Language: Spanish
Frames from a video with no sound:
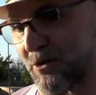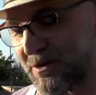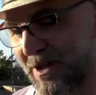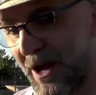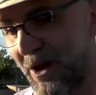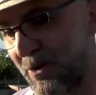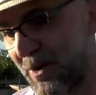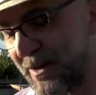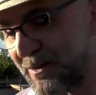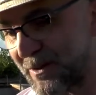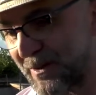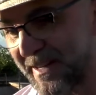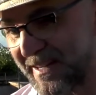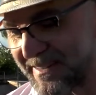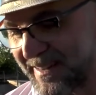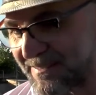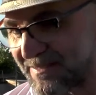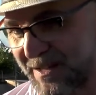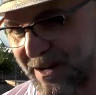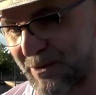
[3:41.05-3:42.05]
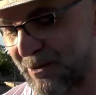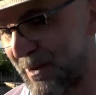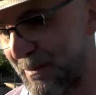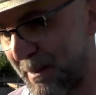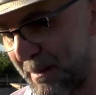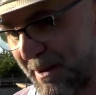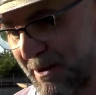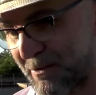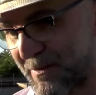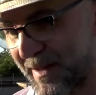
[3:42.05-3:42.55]
estaba ayudando Cristian Trejo, el
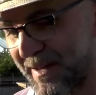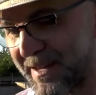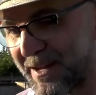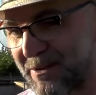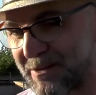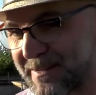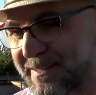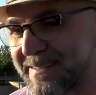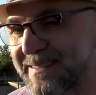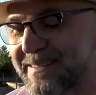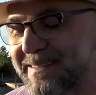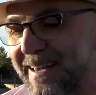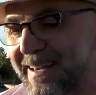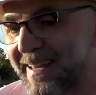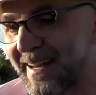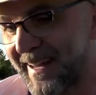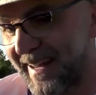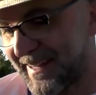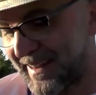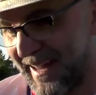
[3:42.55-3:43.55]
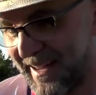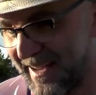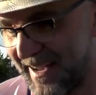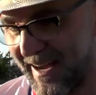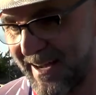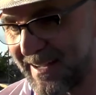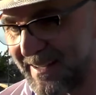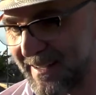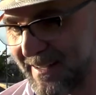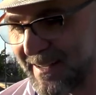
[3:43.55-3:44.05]
preparador de arquero. ¿Qué crees que te
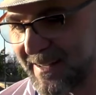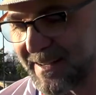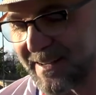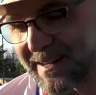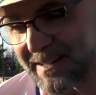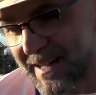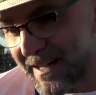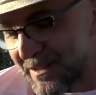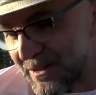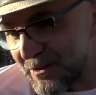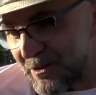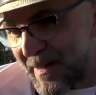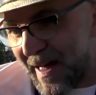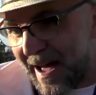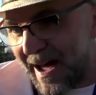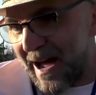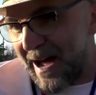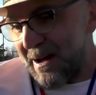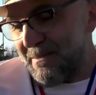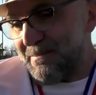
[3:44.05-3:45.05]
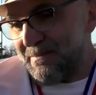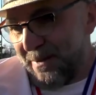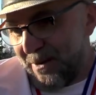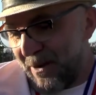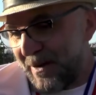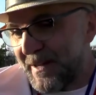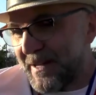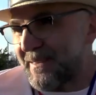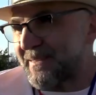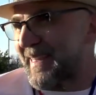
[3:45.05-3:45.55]
diga? Ganando nada,
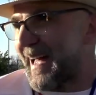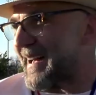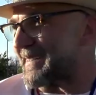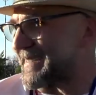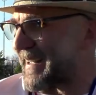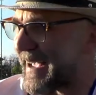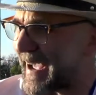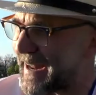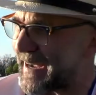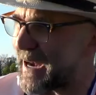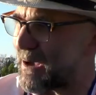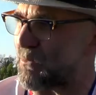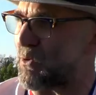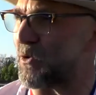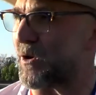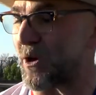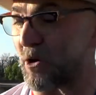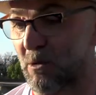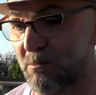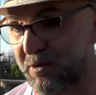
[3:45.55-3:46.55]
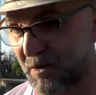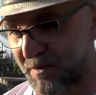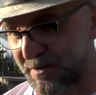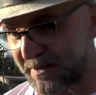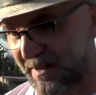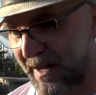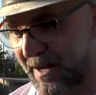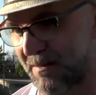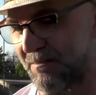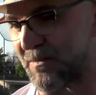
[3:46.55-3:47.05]
pero aquí está sacar la mure con
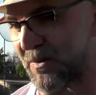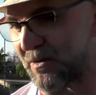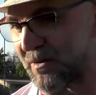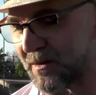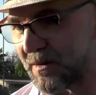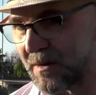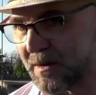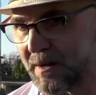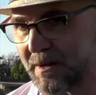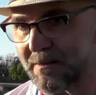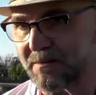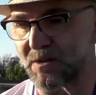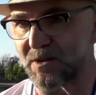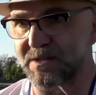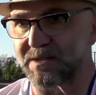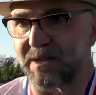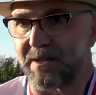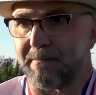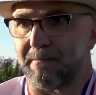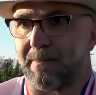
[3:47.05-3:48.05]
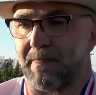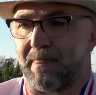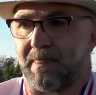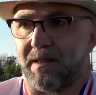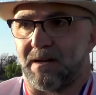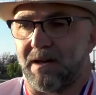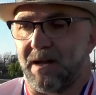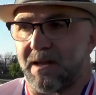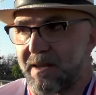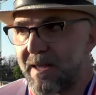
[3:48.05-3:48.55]
profesionalismo. Entonces,
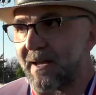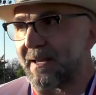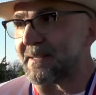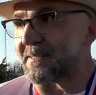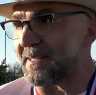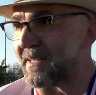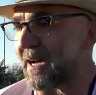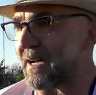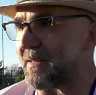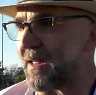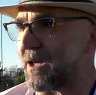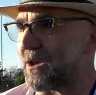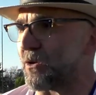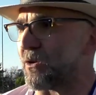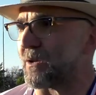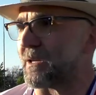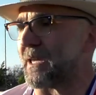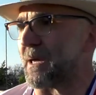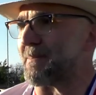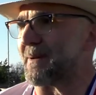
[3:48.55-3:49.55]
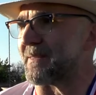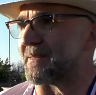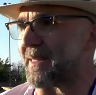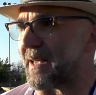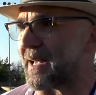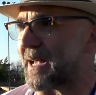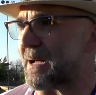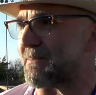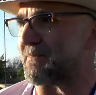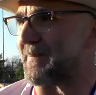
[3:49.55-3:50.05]
la idea es que sigan ellos y que
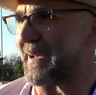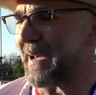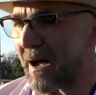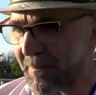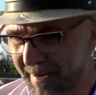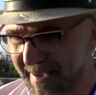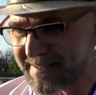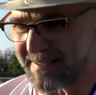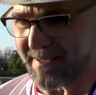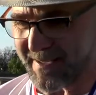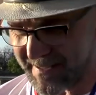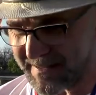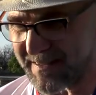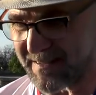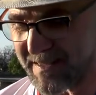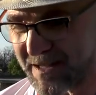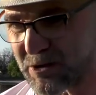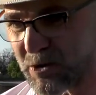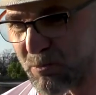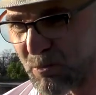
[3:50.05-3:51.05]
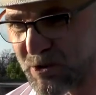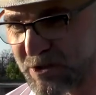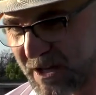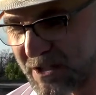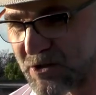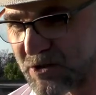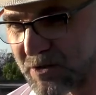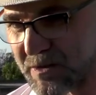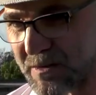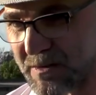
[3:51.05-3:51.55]
mantengan la base de, estos
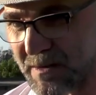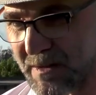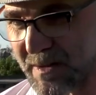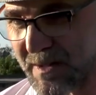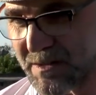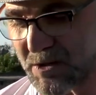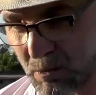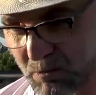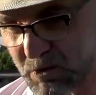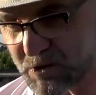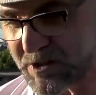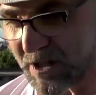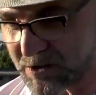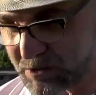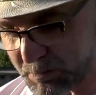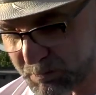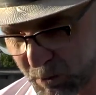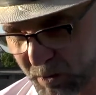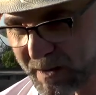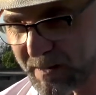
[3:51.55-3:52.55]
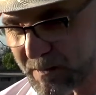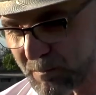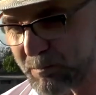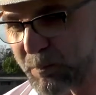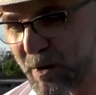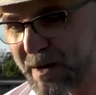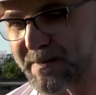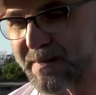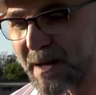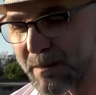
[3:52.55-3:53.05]
muchachos. Estos muchachos pueden,
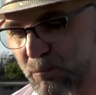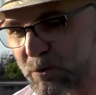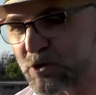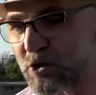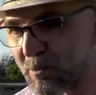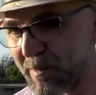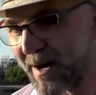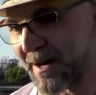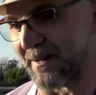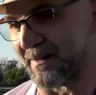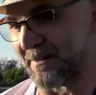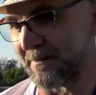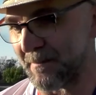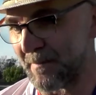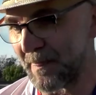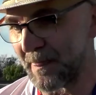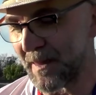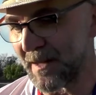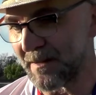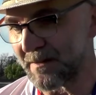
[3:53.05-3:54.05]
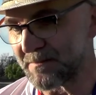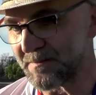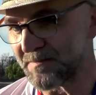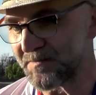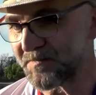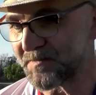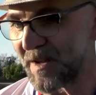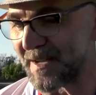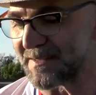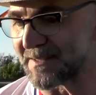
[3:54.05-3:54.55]
pueden dar mucho más.
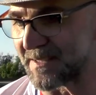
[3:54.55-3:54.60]
Lo